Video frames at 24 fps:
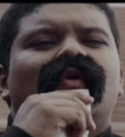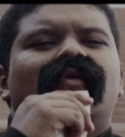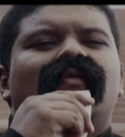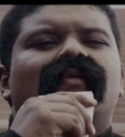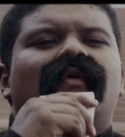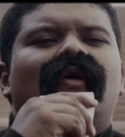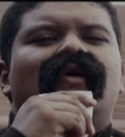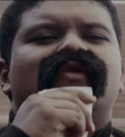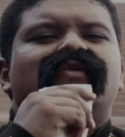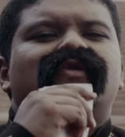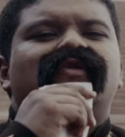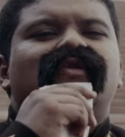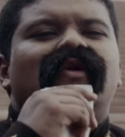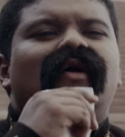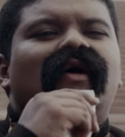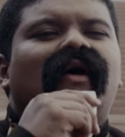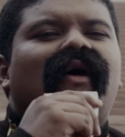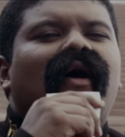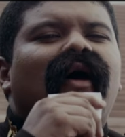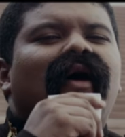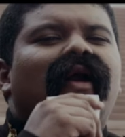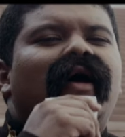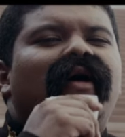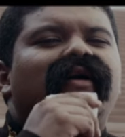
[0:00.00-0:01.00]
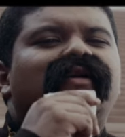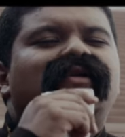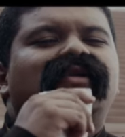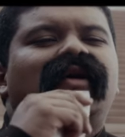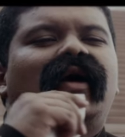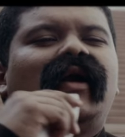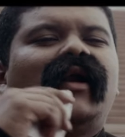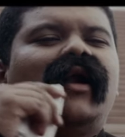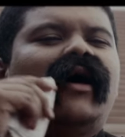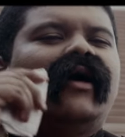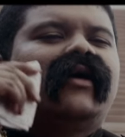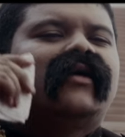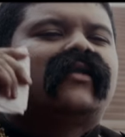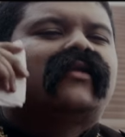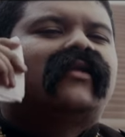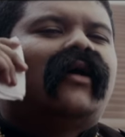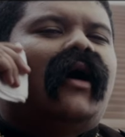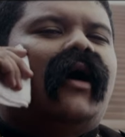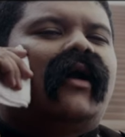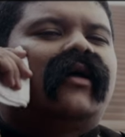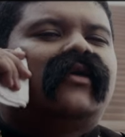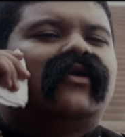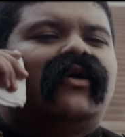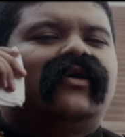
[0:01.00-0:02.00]
Vos no querés
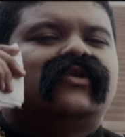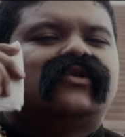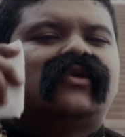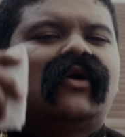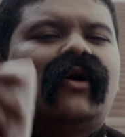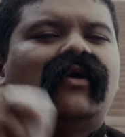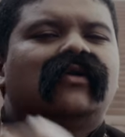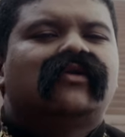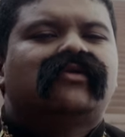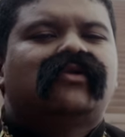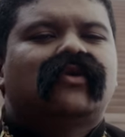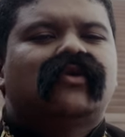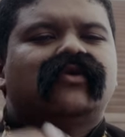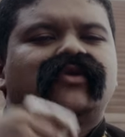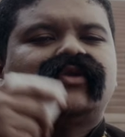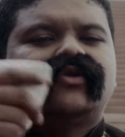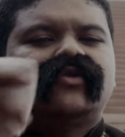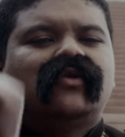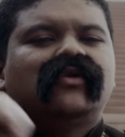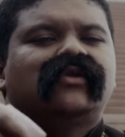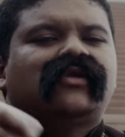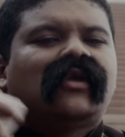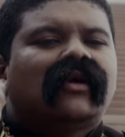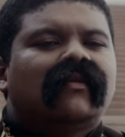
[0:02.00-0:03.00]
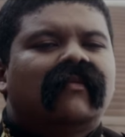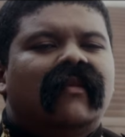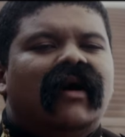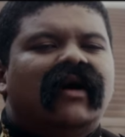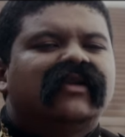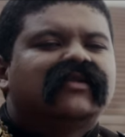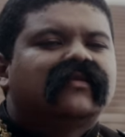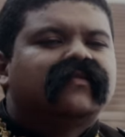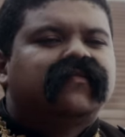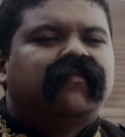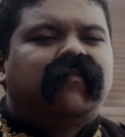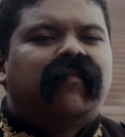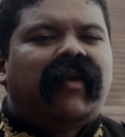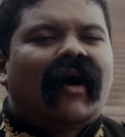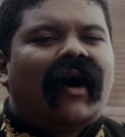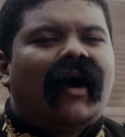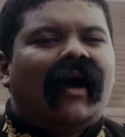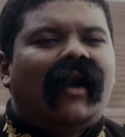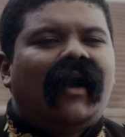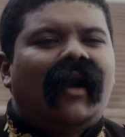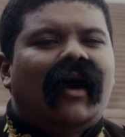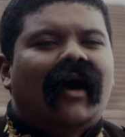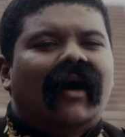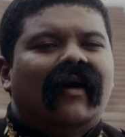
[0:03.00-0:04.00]
deleitarnos con tus últimas
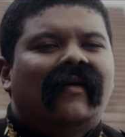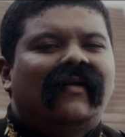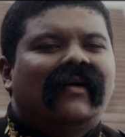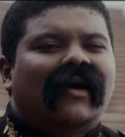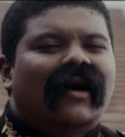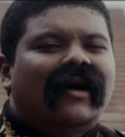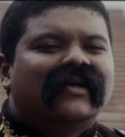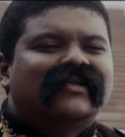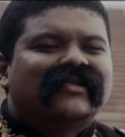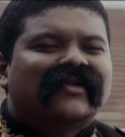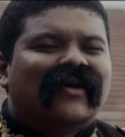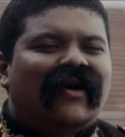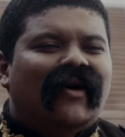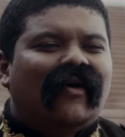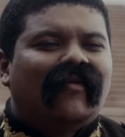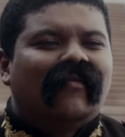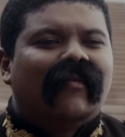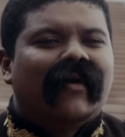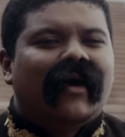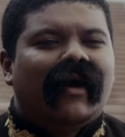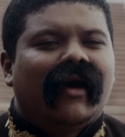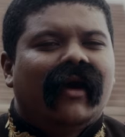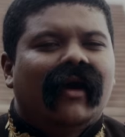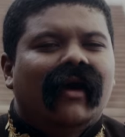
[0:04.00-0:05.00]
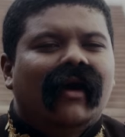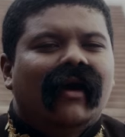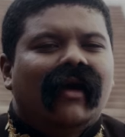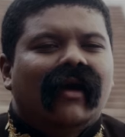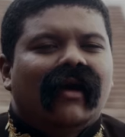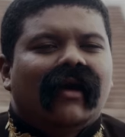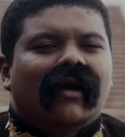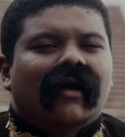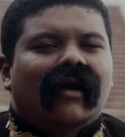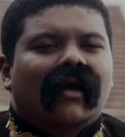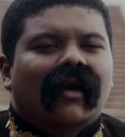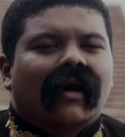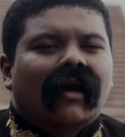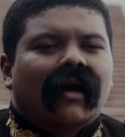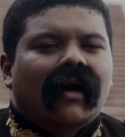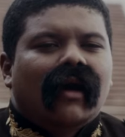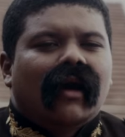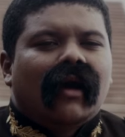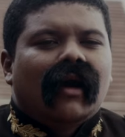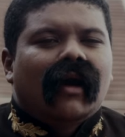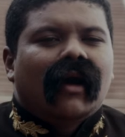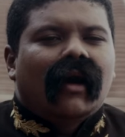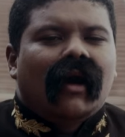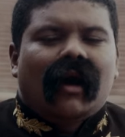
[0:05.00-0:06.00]
palabras, hombre.
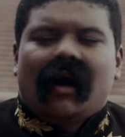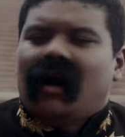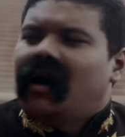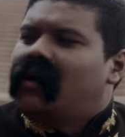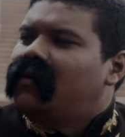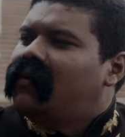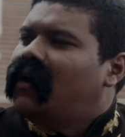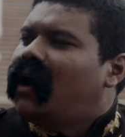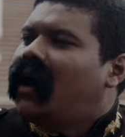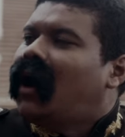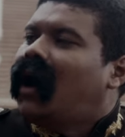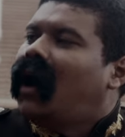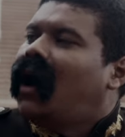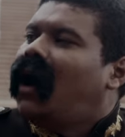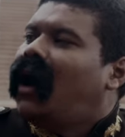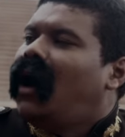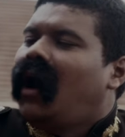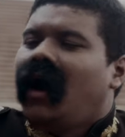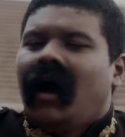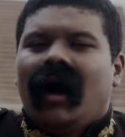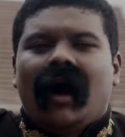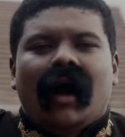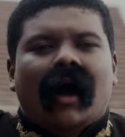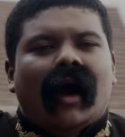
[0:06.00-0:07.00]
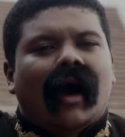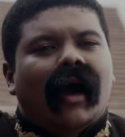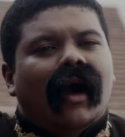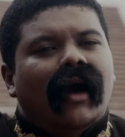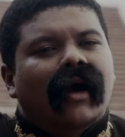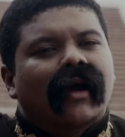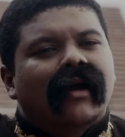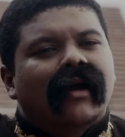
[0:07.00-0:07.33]
Habla.